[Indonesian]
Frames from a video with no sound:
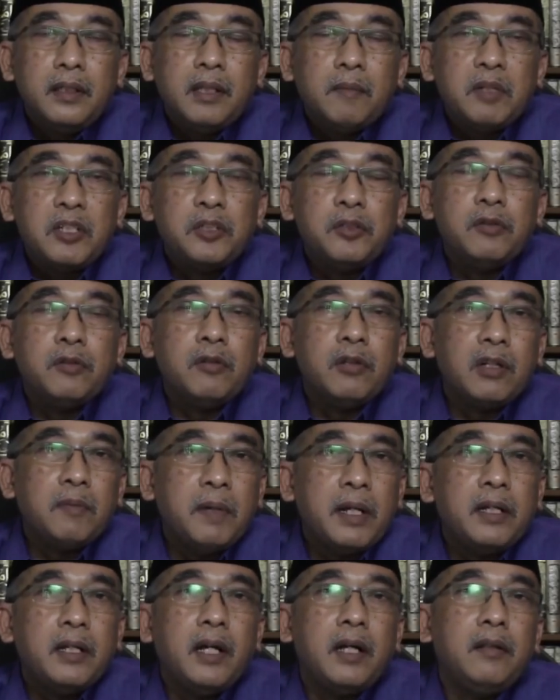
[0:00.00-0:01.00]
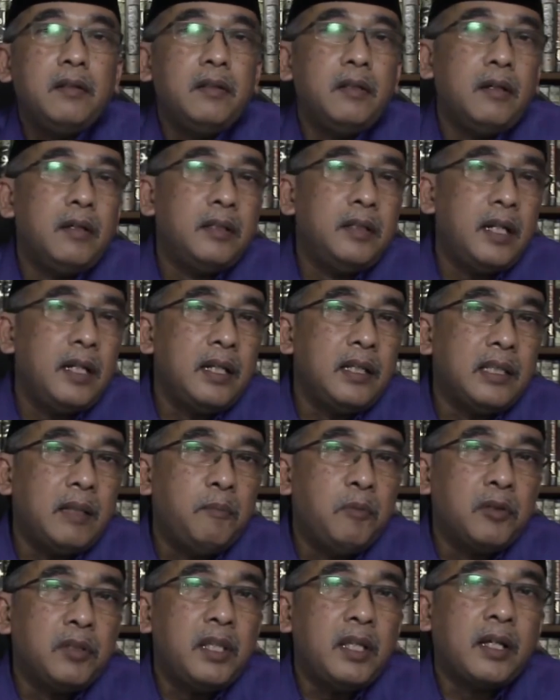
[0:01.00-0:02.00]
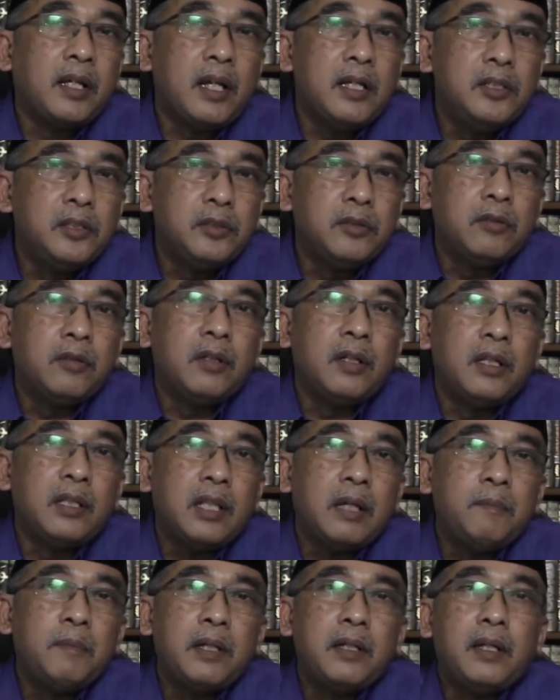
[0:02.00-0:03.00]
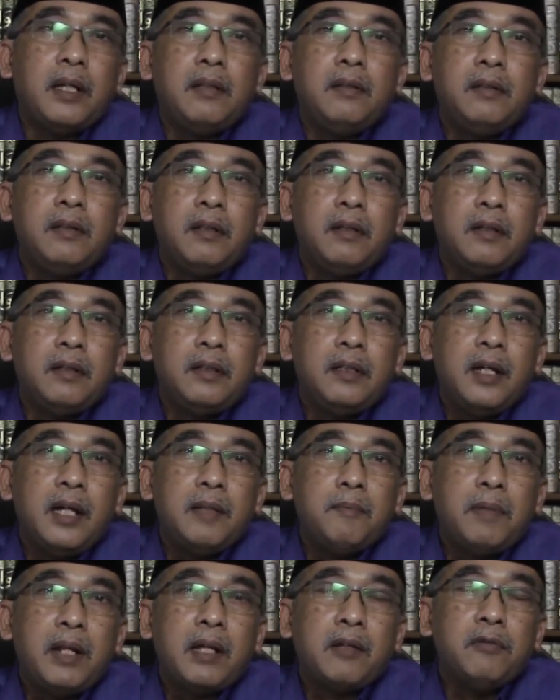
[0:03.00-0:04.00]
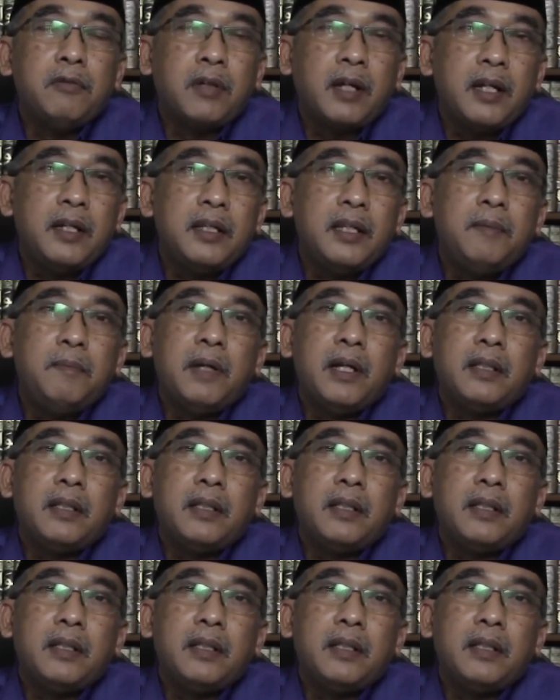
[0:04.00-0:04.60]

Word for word: kita bersyukur kepada Allah dan kita buktikan syukur kita kepada Allah dengan melakukan